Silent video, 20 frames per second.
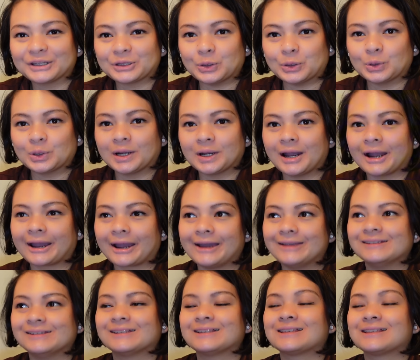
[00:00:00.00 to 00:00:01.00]
atau enggak
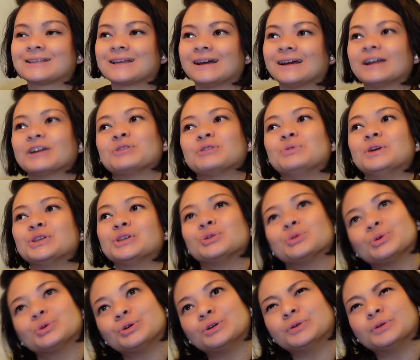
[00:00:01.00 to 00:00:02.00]
kayaknya sih sekarang dua
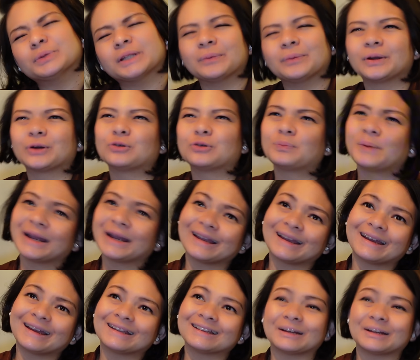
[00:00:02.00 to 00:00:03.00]
cukup tapi aku
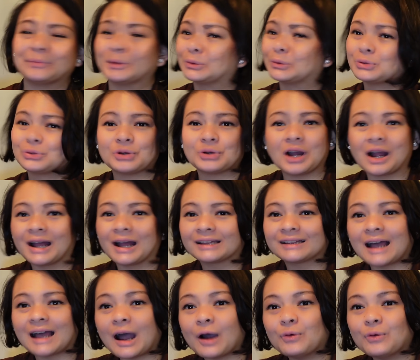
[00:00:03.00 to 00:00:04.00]
pengen tapi aku juga nggak
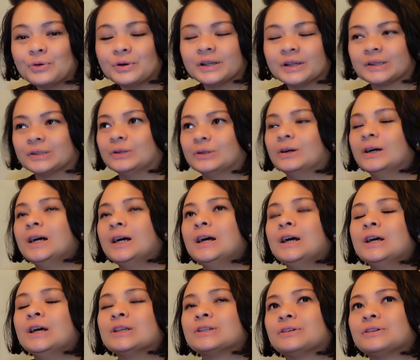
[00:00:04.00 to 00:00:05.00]
tahu gitu
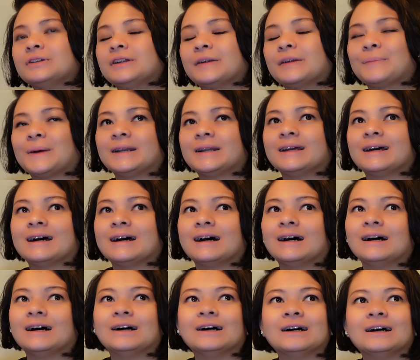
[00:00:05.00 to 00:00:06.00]
so
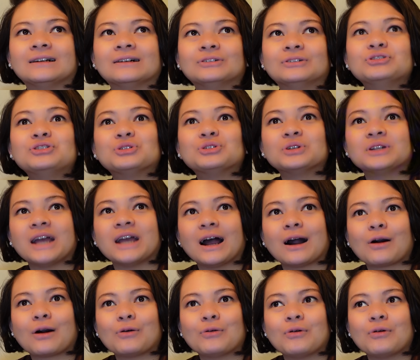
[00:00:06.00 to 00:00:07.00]
daripada
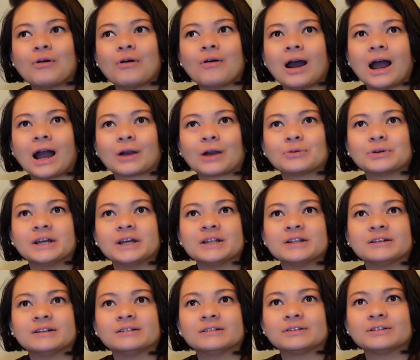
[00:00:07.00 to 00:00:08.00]
ujungnya aku aku
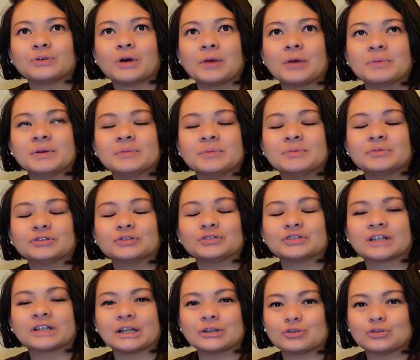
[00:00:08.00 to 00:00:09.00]
dan suami
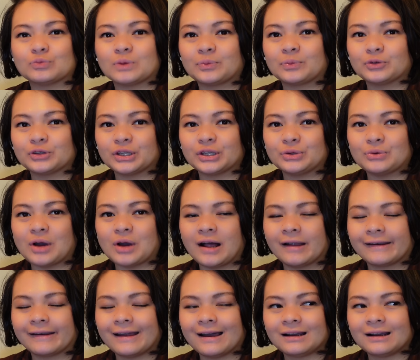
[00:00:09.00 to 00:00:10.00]
memutuskan cuma punya dua
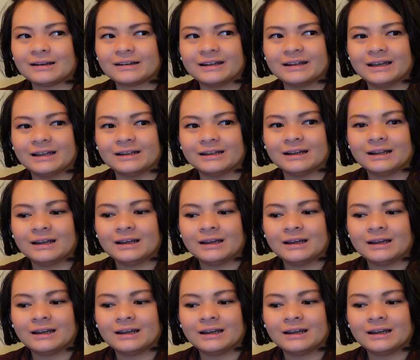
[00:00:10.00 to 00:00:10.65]
anak dan